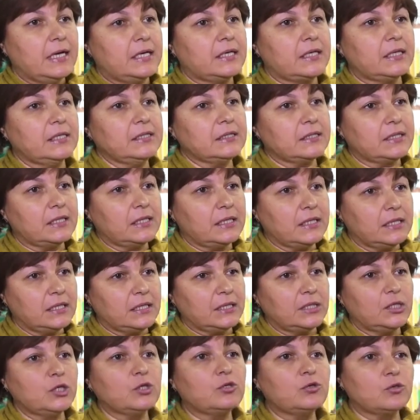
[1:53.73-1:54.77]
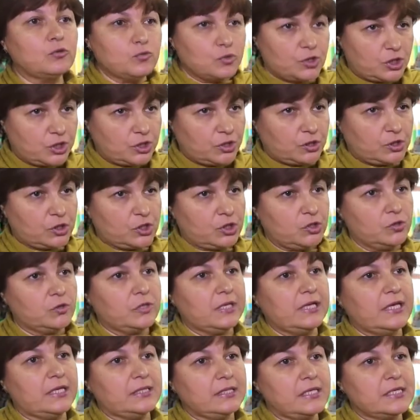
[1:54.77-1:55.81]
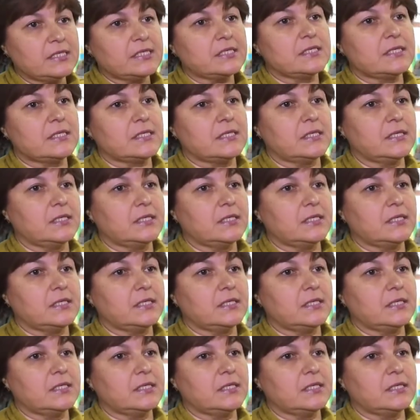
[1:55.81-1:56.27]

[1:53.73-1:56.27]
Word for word: рынка игрушек, что для нас,